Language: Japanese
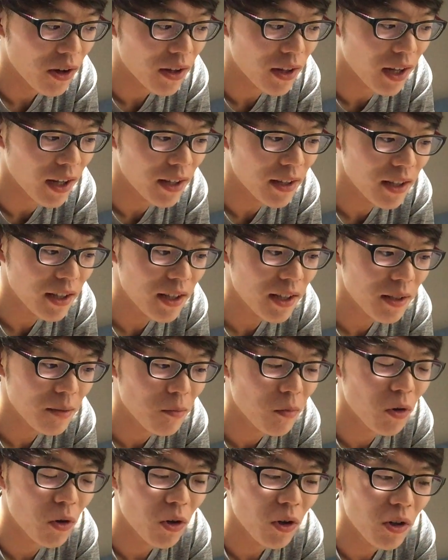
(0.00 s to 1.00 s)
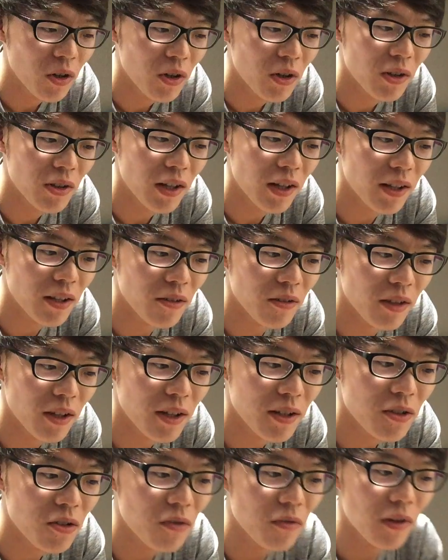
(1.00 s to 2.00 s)
う、何人、もう、なんだろう
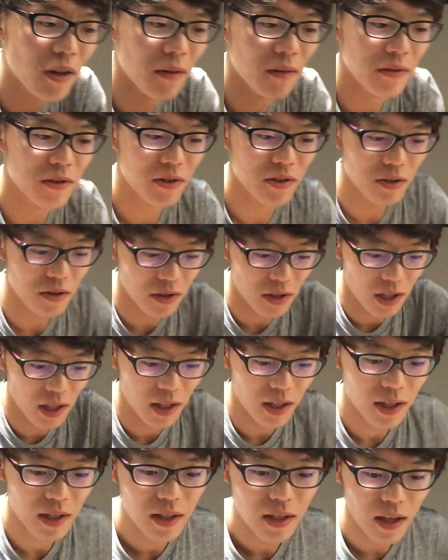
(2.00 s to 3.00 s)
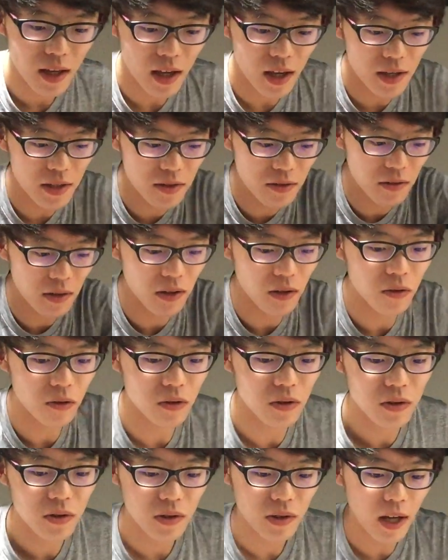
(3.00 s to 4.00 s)
な、ソファーは普通に、えー、椅子がこ
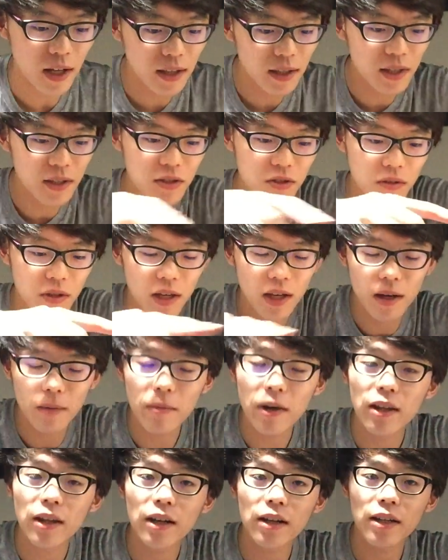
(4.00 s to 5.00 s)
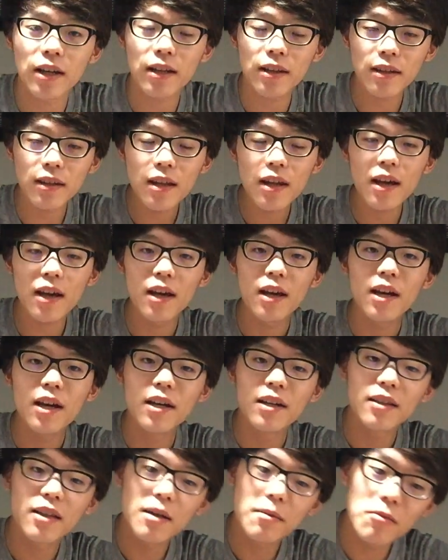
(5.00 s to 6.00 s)
うあって、机が真ん中にあって、
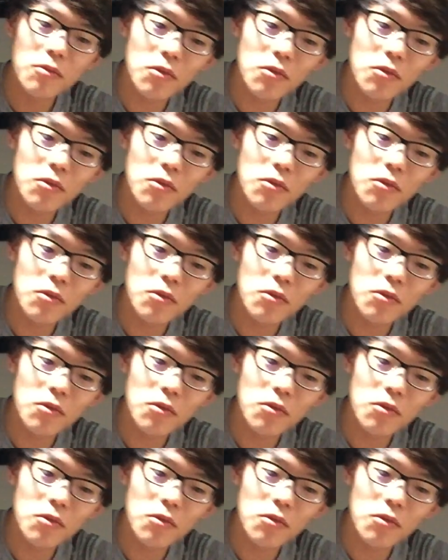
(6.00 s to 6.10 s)
で、